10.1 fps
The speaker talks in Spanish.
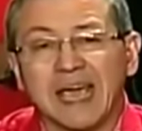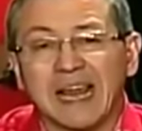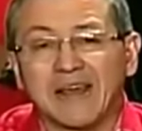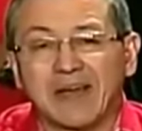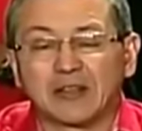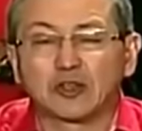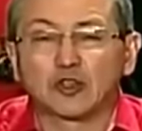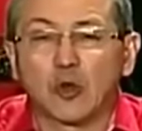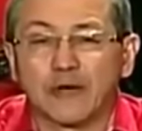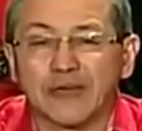El
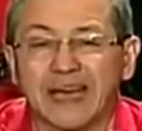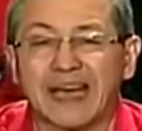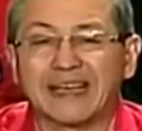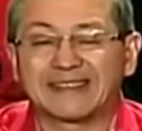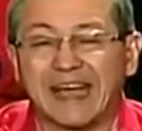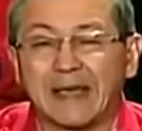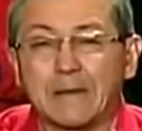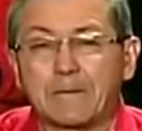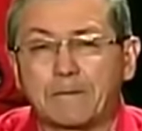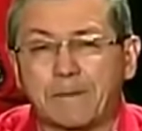evento todavía está
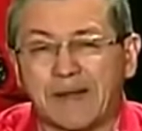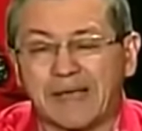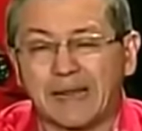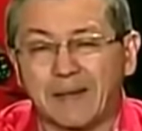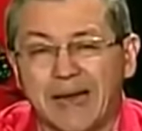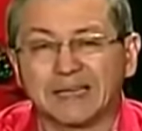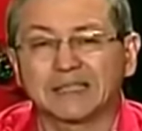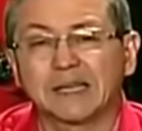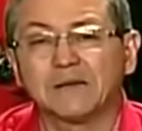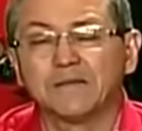en plena
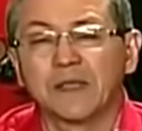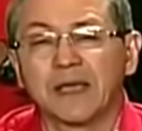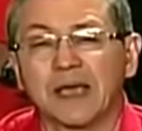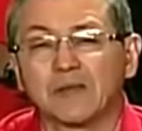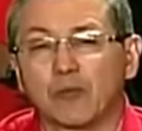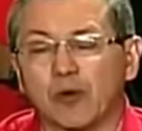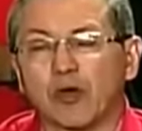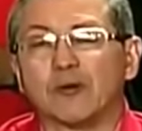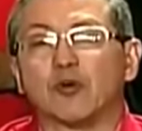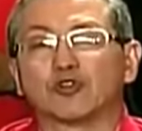marcha, el
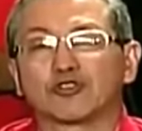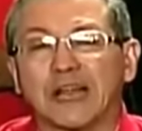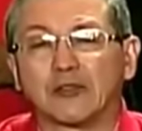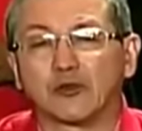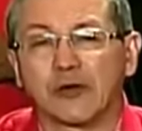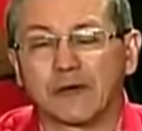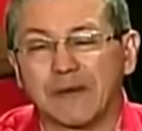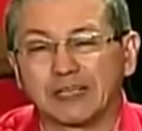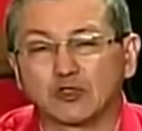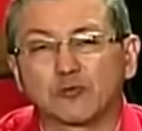pueblo demostrando una
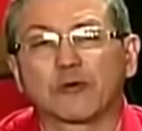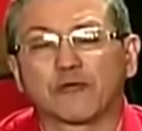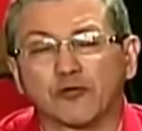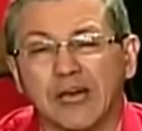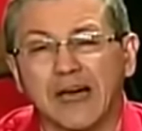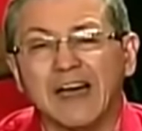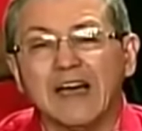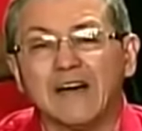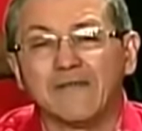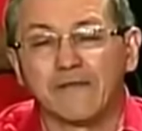vez más su profunda
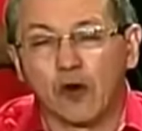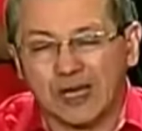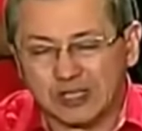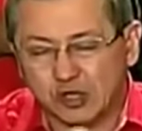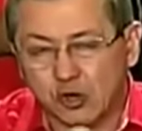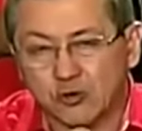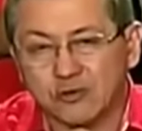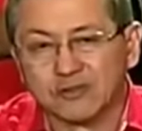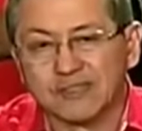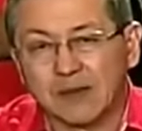
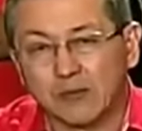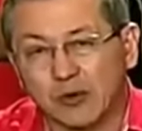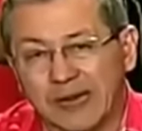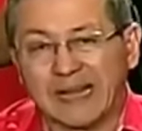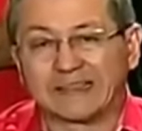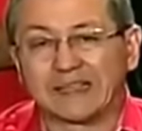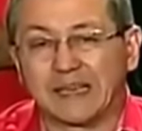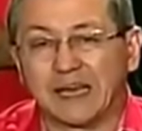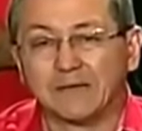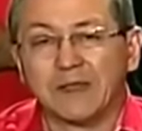vocación
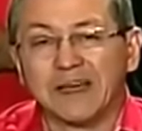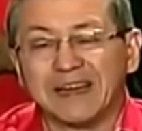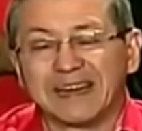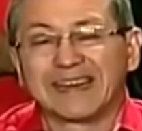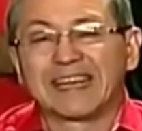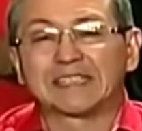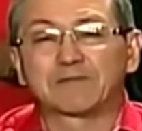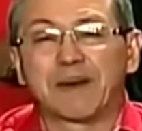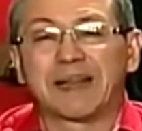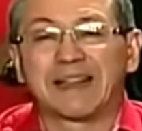democrática,
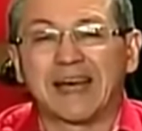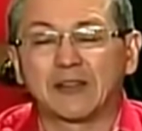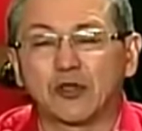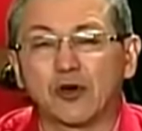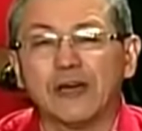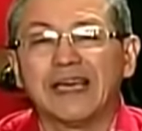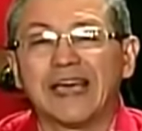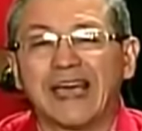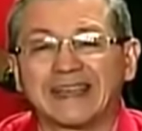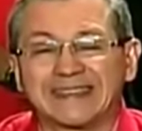respaldando
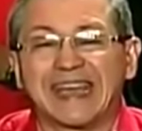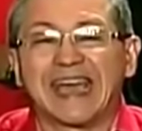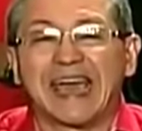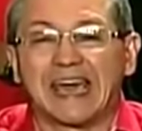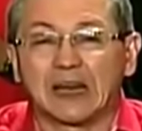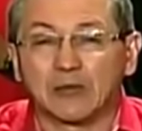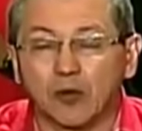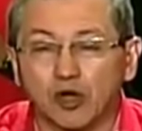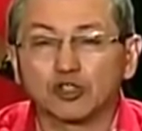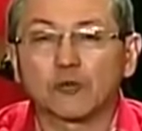este
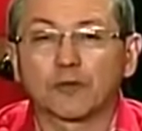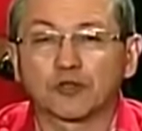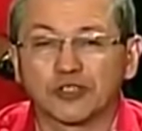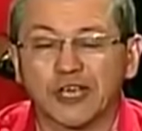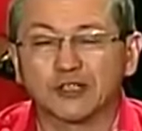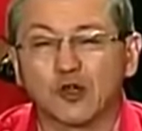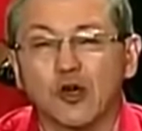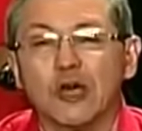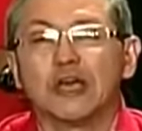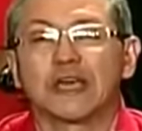hermoso
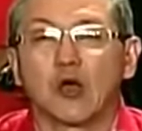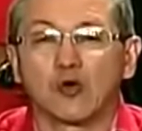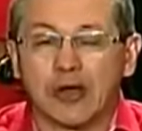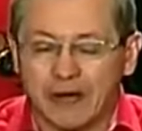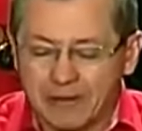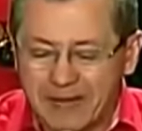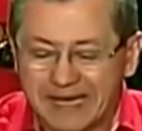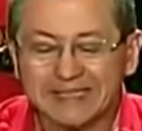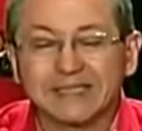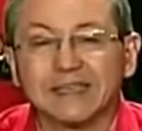proceso que una vez
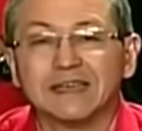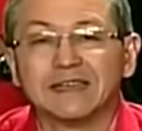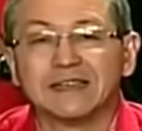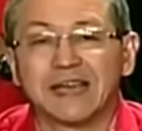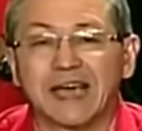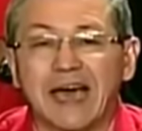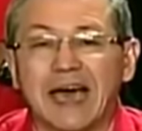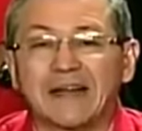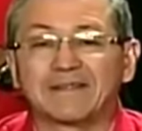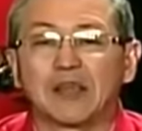más
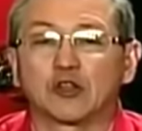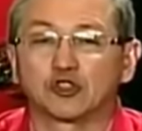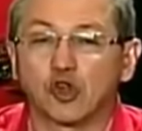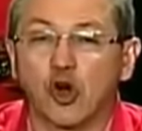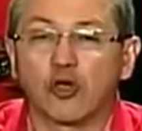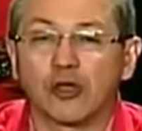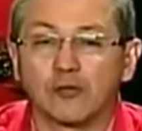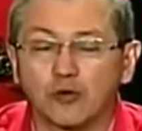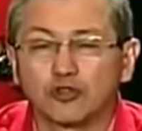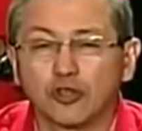deja ante los ojos
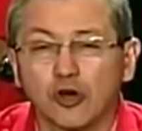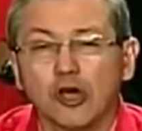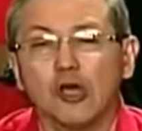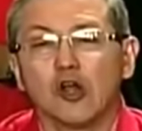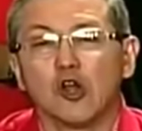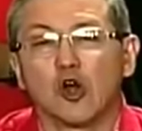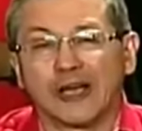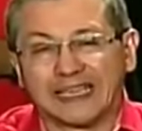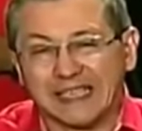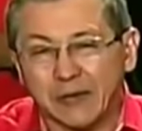del mundo
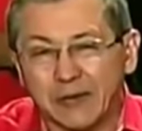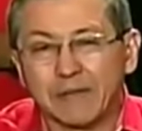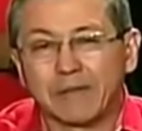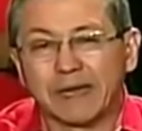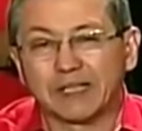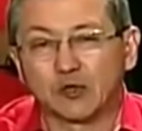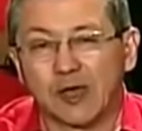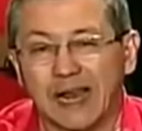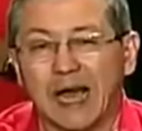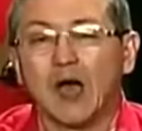lo que se vive en
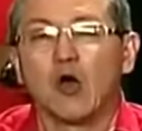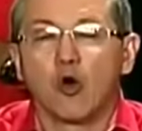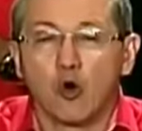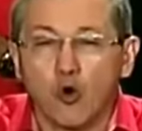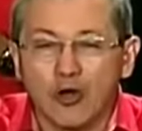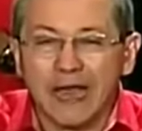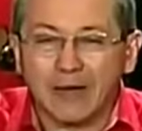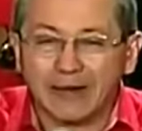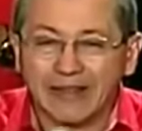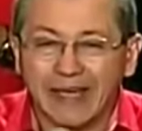Venezuela,
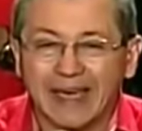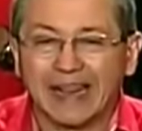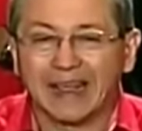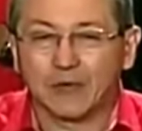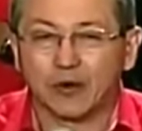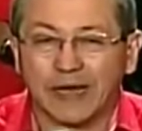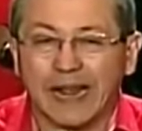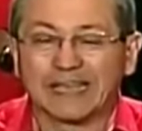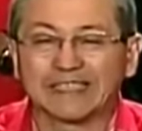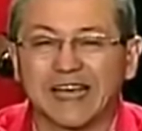una verdadera
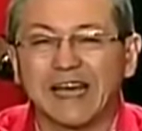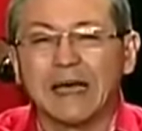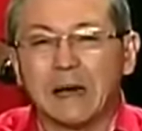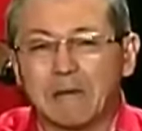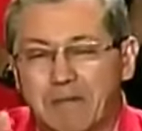democracia